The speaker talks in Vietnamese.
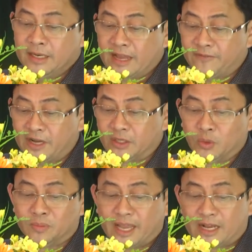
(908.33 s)
đa phần
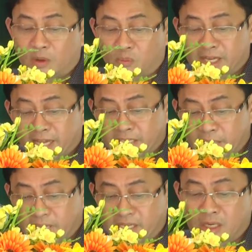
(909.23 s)
chúng ta không biết cách
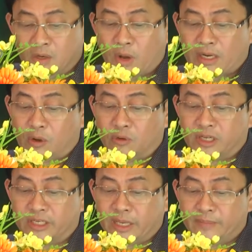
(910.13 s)
chế biến hoặc đầu
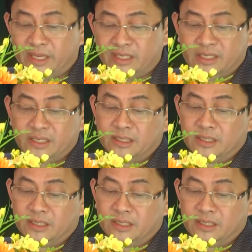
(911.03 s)
tư chế biến